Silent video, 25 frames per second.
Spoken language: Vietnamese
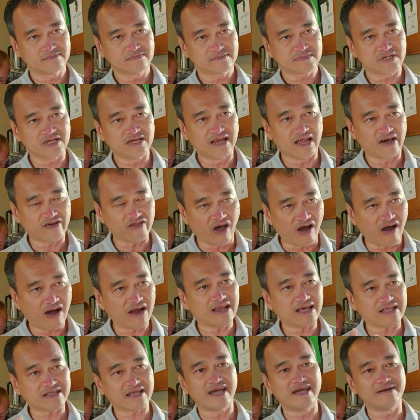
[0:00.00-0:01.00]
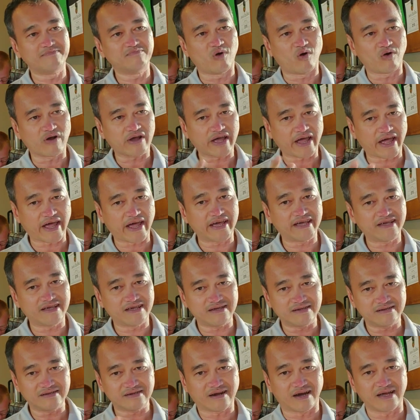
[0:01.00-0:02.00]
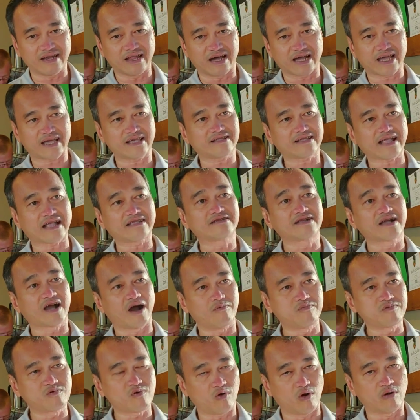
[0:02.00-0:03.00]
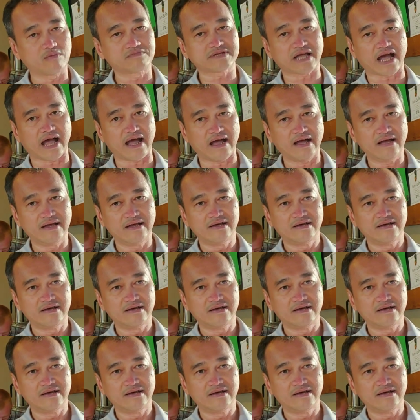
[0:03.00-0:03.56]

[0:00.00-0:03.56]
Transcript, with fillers: thì là, đó là thêm một cái gọi là cái thành công của ông ta.